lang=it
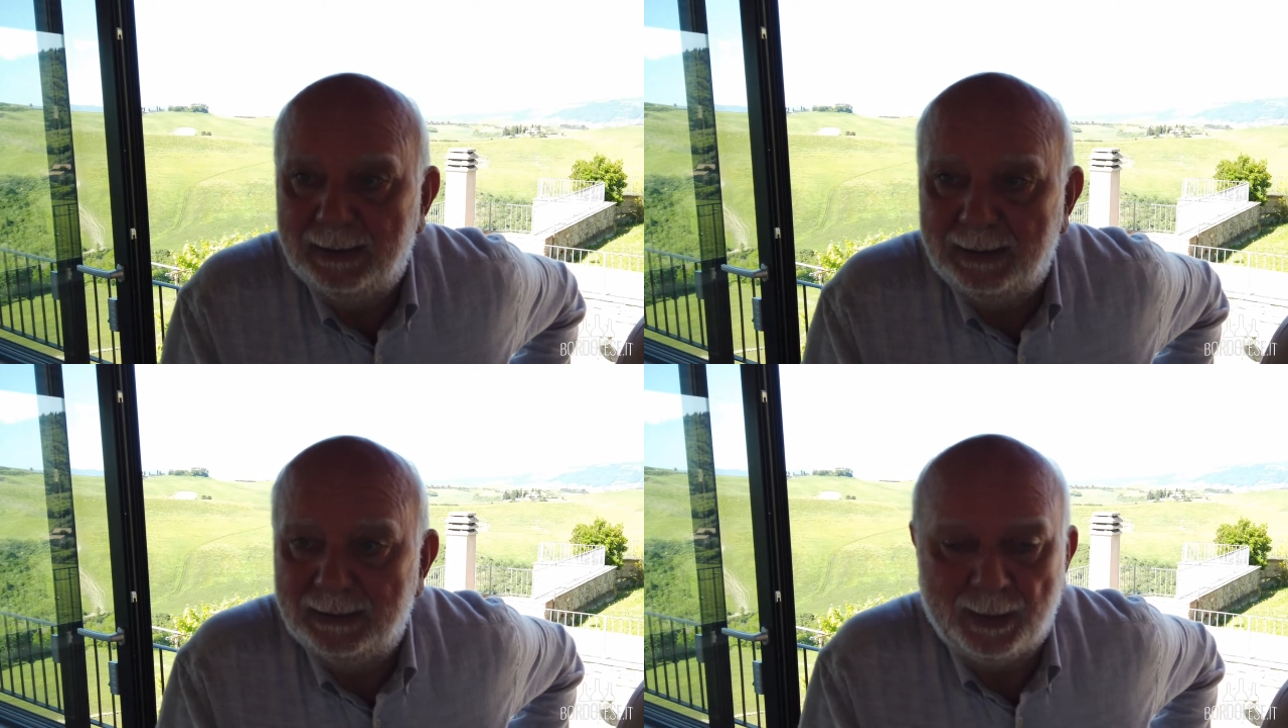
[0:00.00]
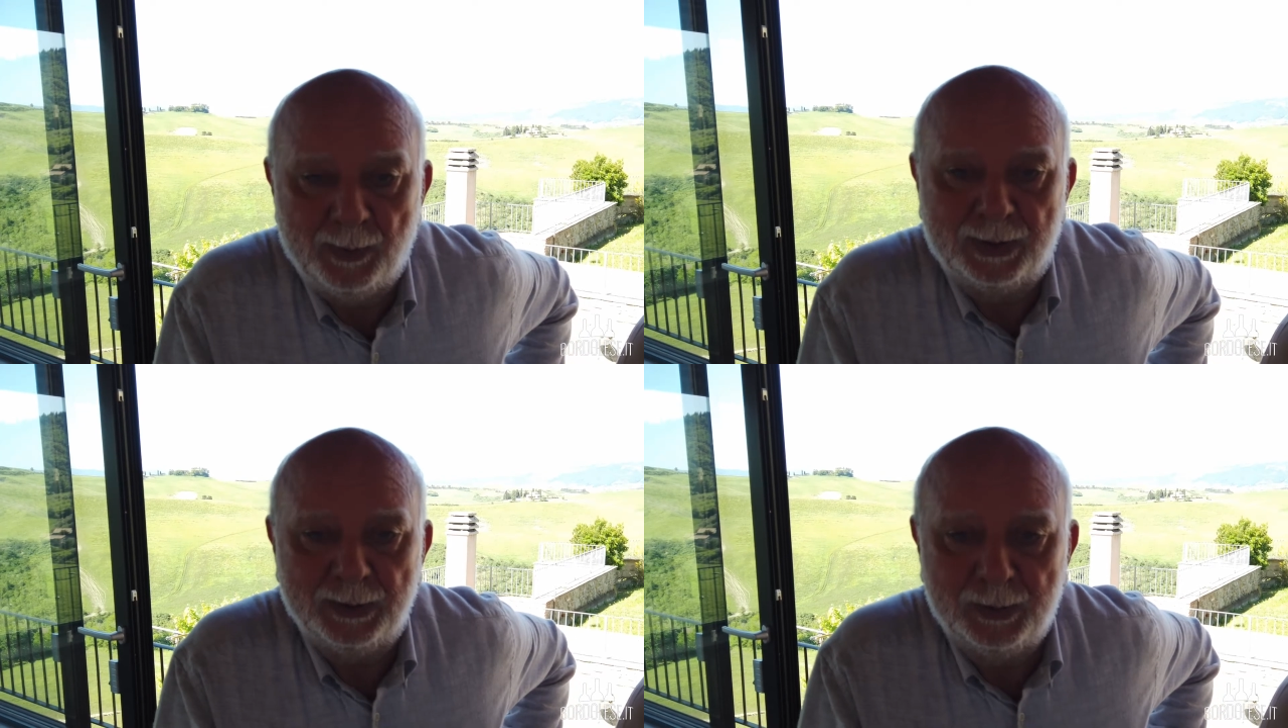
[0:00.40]
eh,
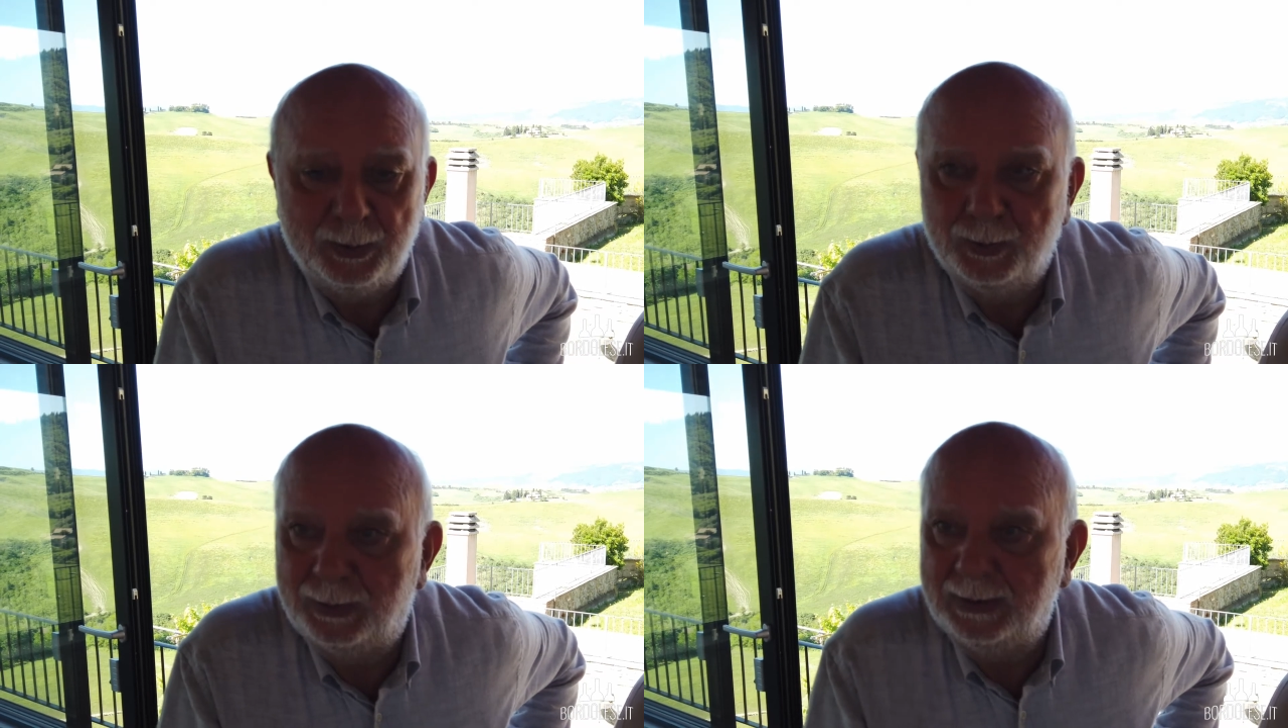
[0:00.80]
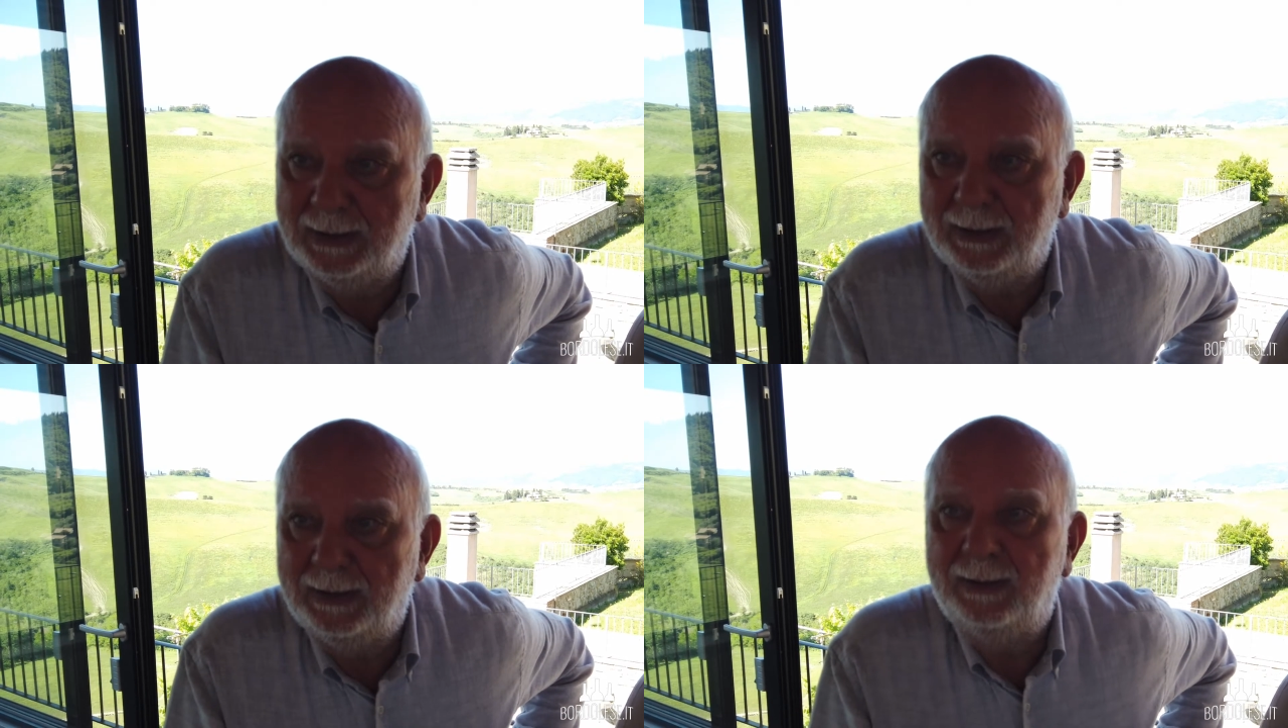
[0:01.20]
siamo
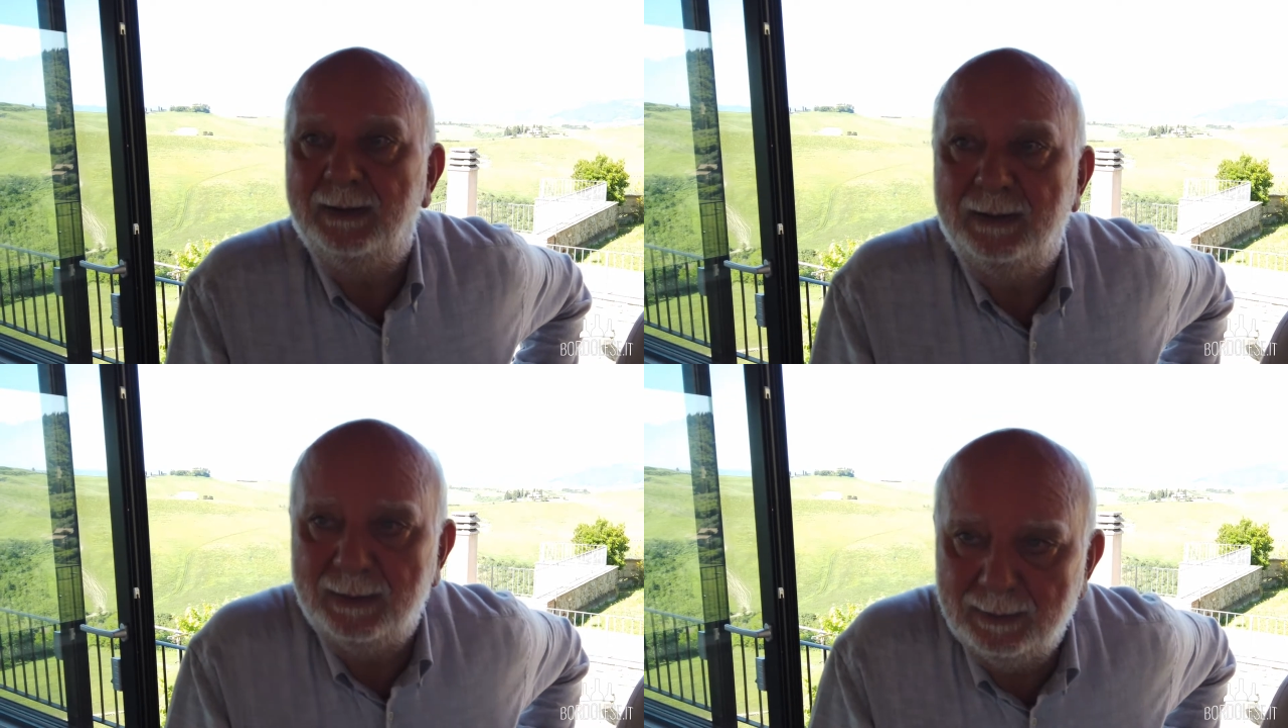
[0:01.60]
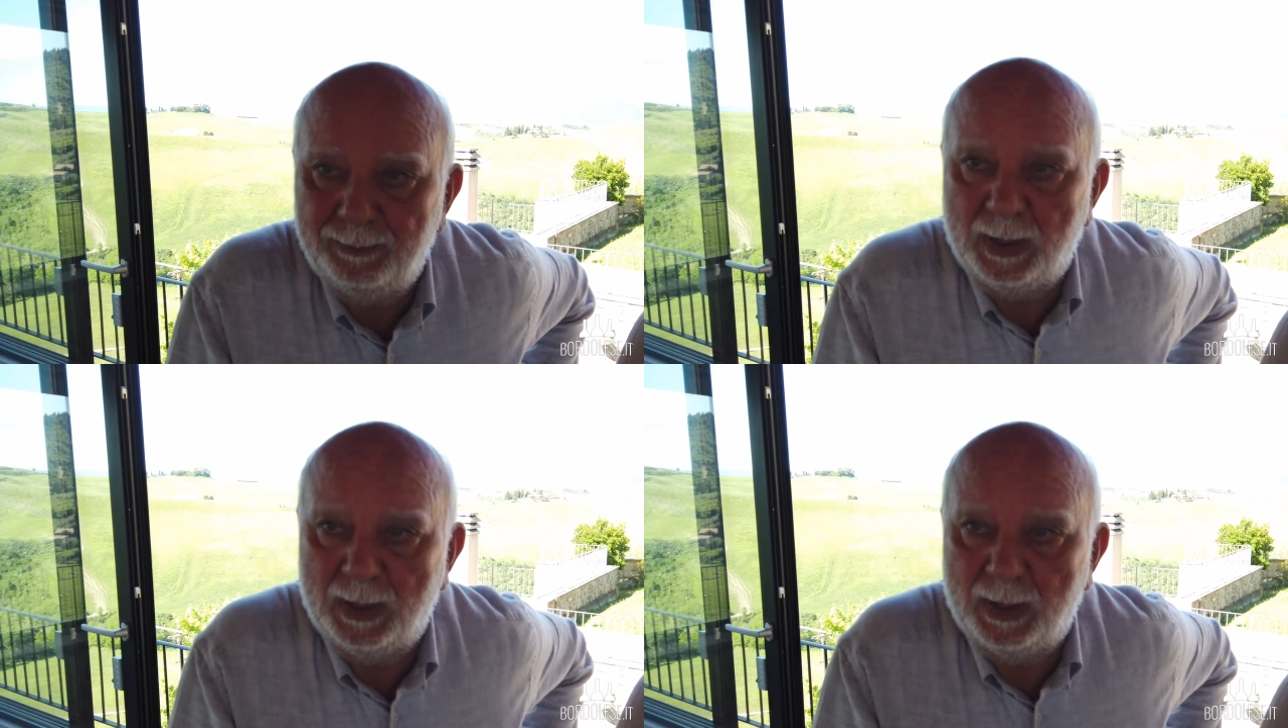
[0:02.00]
cresciuti,